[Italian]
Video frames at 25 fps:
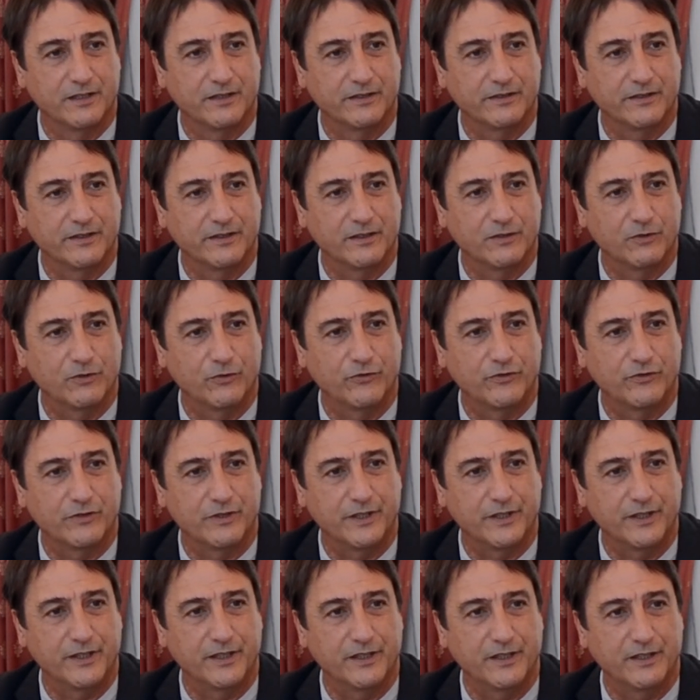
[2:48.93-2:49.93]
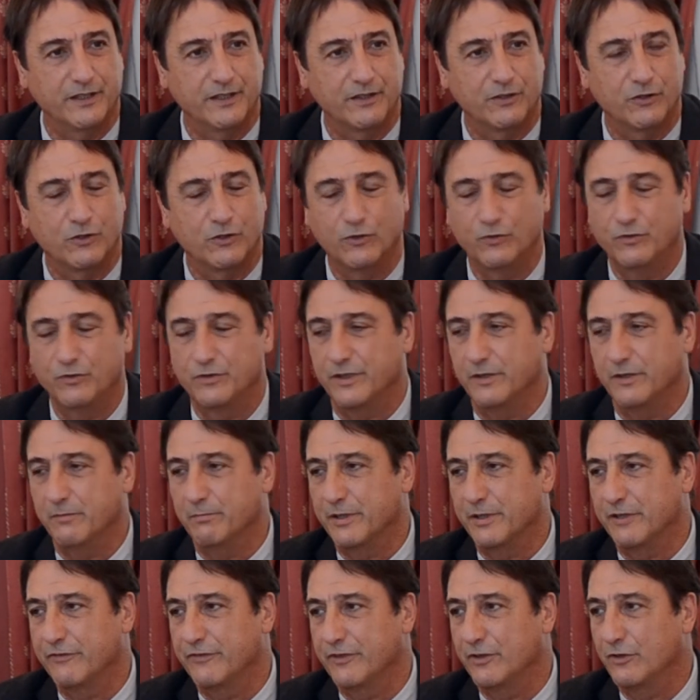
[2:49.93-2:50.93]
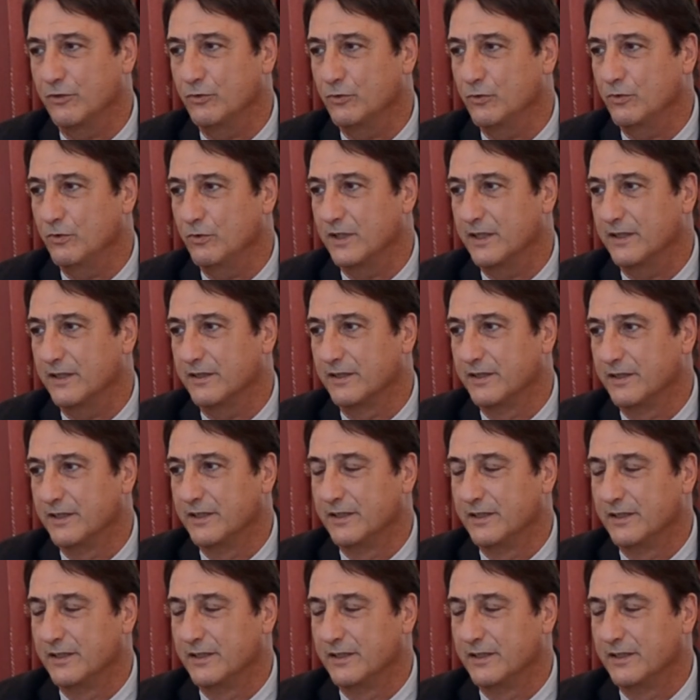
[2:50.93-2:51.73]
Nei nostri incontri in prefettura